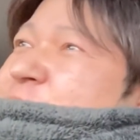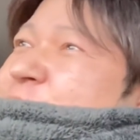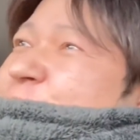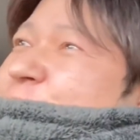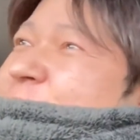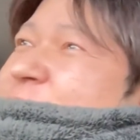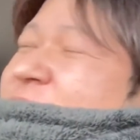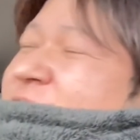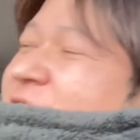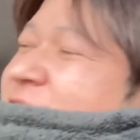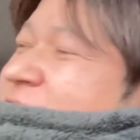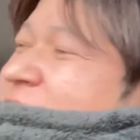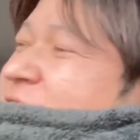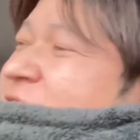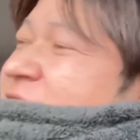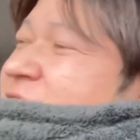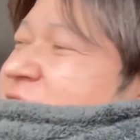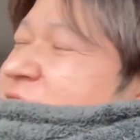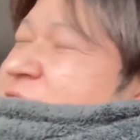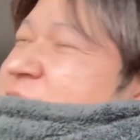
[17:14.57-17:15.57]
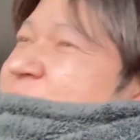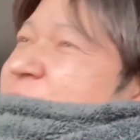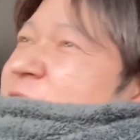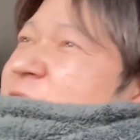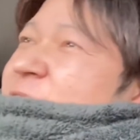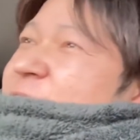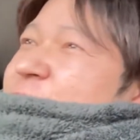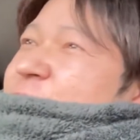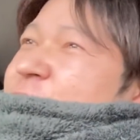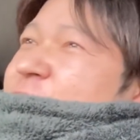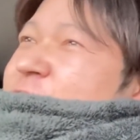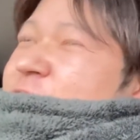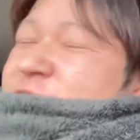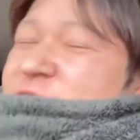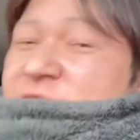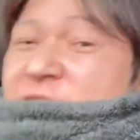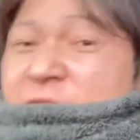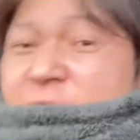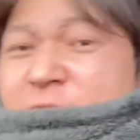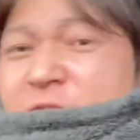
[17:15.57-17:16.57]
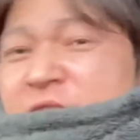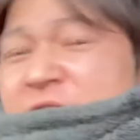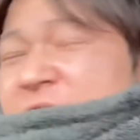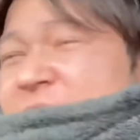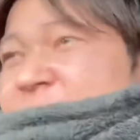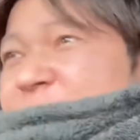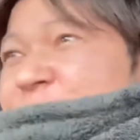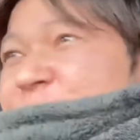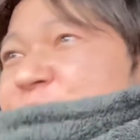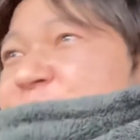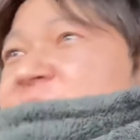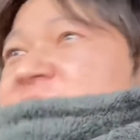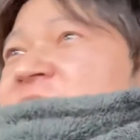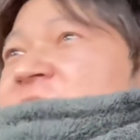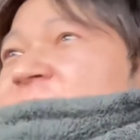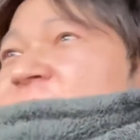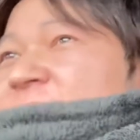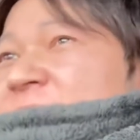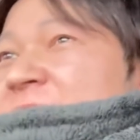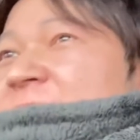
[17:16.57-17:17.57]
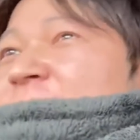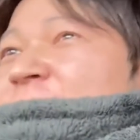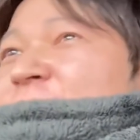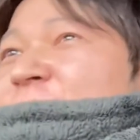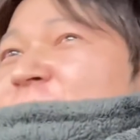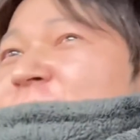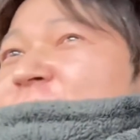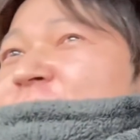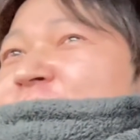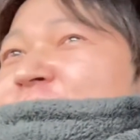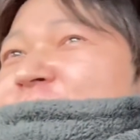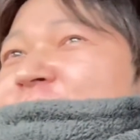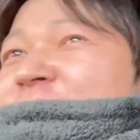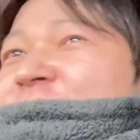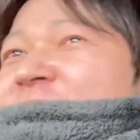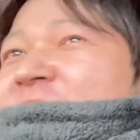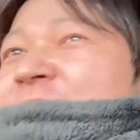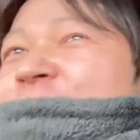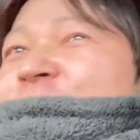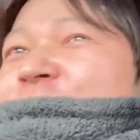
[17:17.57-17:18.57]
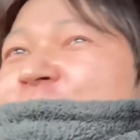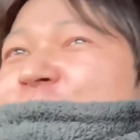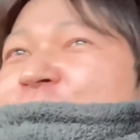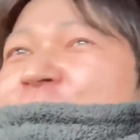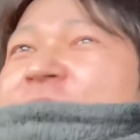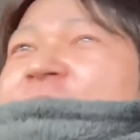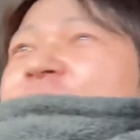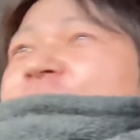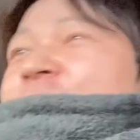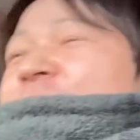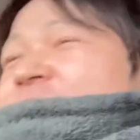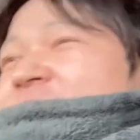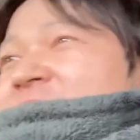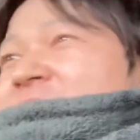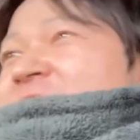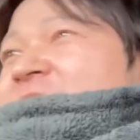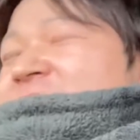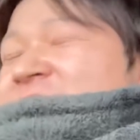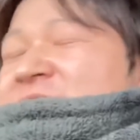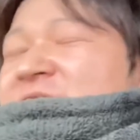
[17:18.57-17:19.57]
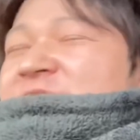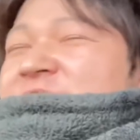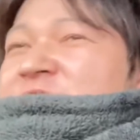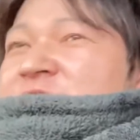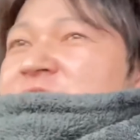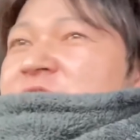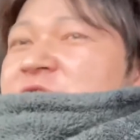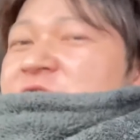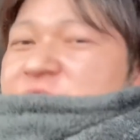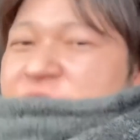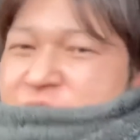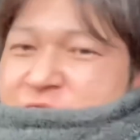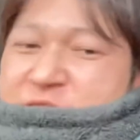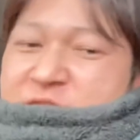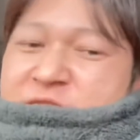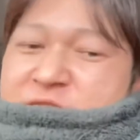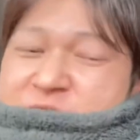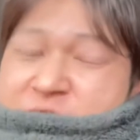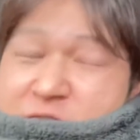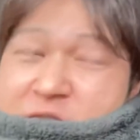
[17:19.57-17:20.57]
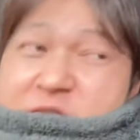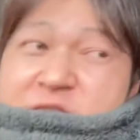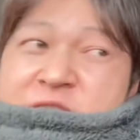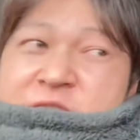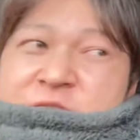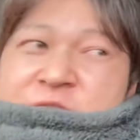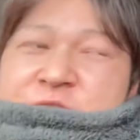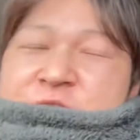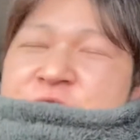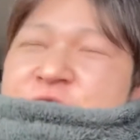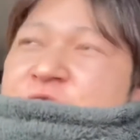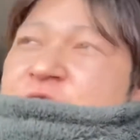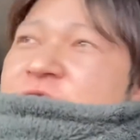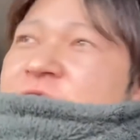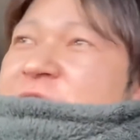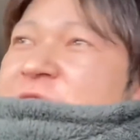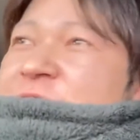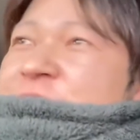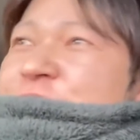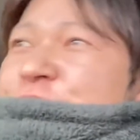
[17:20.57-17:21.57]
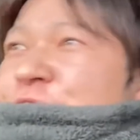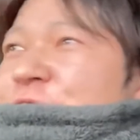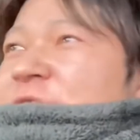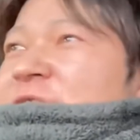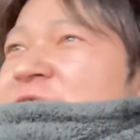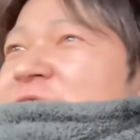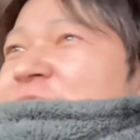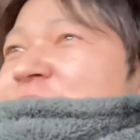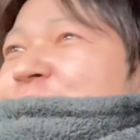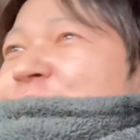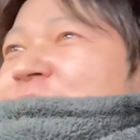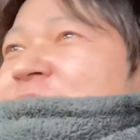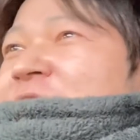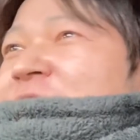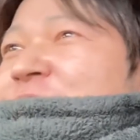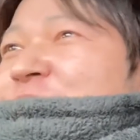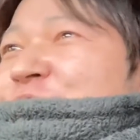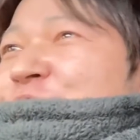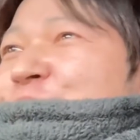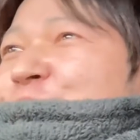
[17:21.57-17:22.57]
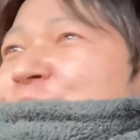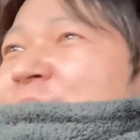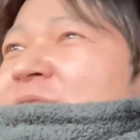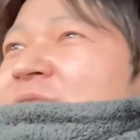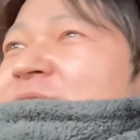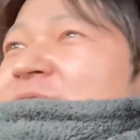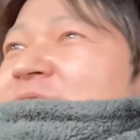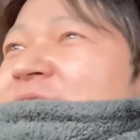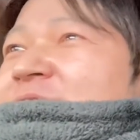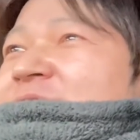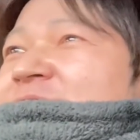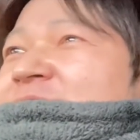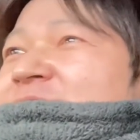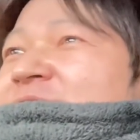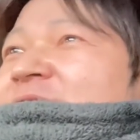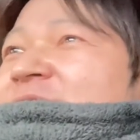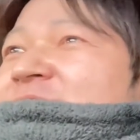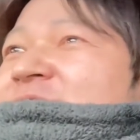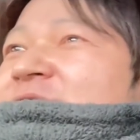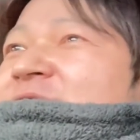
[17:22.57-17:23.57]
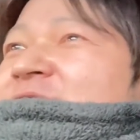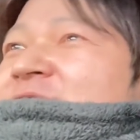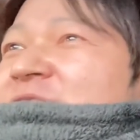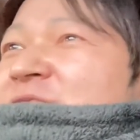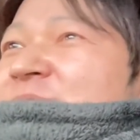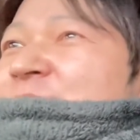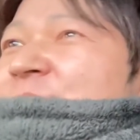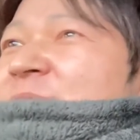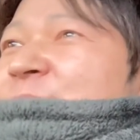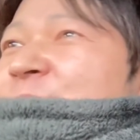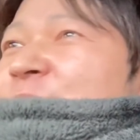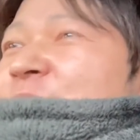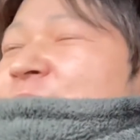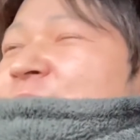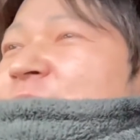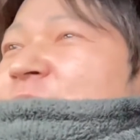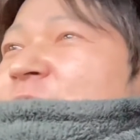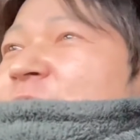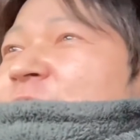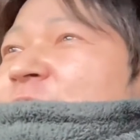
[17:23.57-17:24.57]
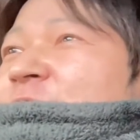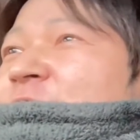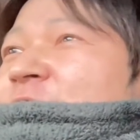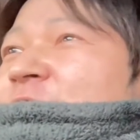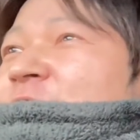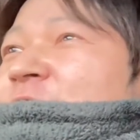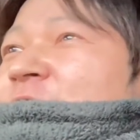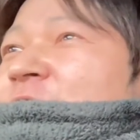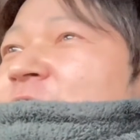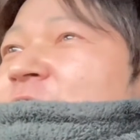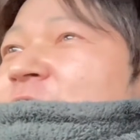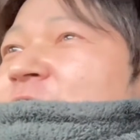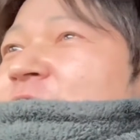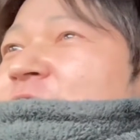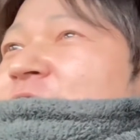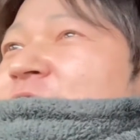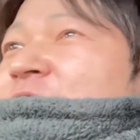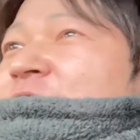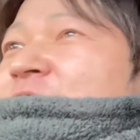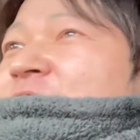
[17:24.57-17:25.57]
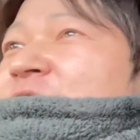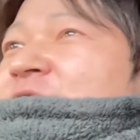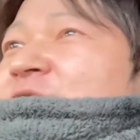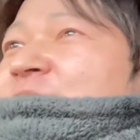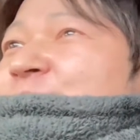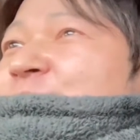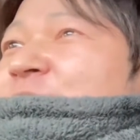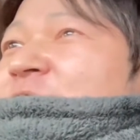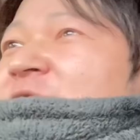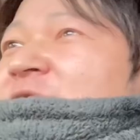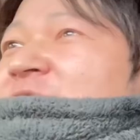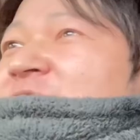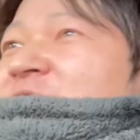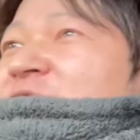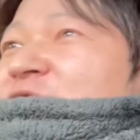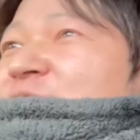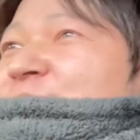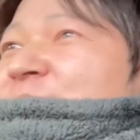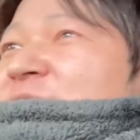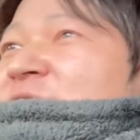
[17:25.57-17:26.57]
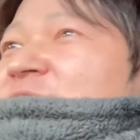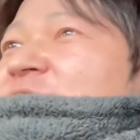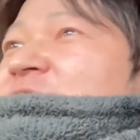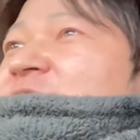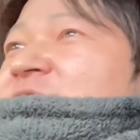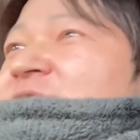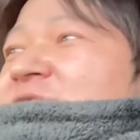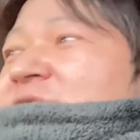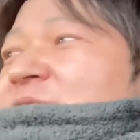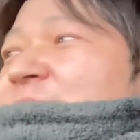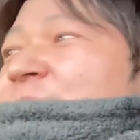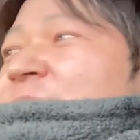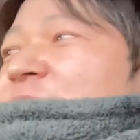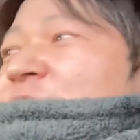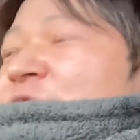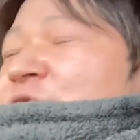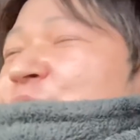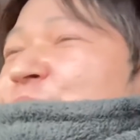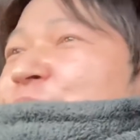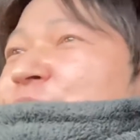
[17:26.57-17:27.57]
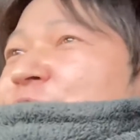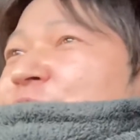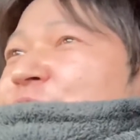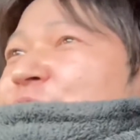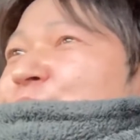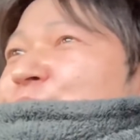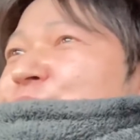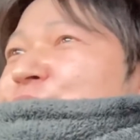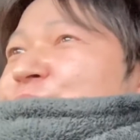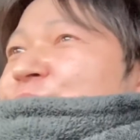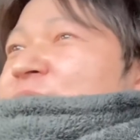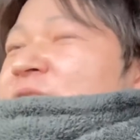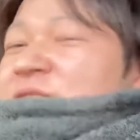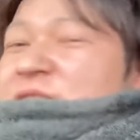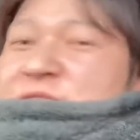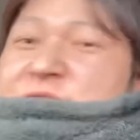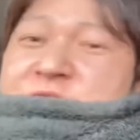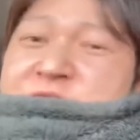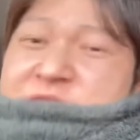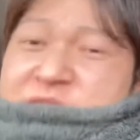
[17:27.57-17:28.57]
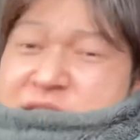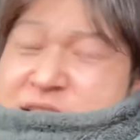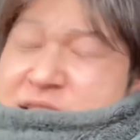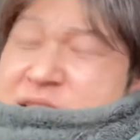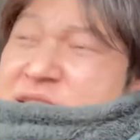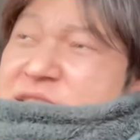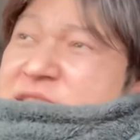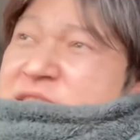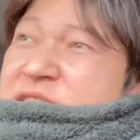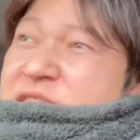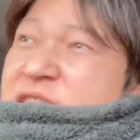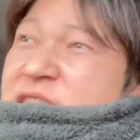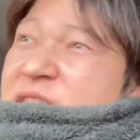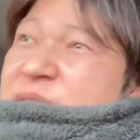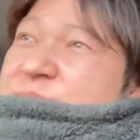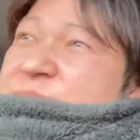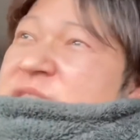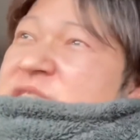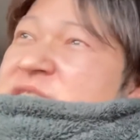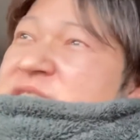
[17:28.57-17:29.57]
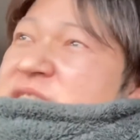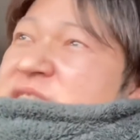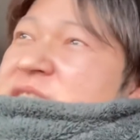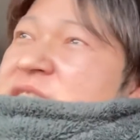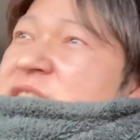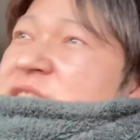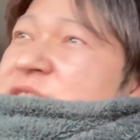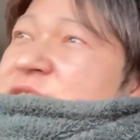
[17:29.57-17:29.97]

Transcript: もうさすがにね、まあ、言ったろかなと思いましたけどね、そのヤマトの上の方に、さすがにちょっとひどすぎるというのは言おうかなと思ったけど、でもまあ、さすがにね、まあ僕も、デリプロやってる身としてね、まあドライバーさんの気持ちもわかるんで、あんまりね、